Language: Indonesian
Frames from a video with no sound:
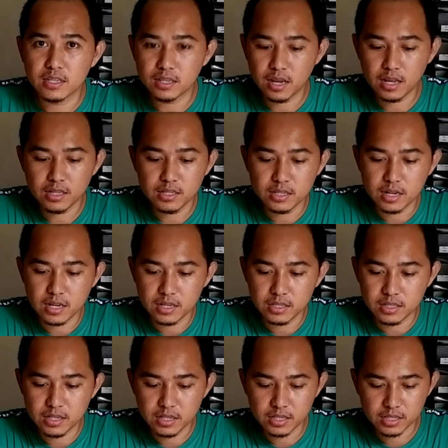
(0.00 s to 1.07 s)
Ya, tinggal
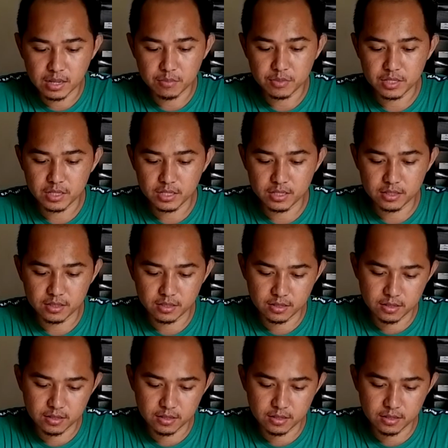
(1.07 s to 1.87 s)
ini tamsin.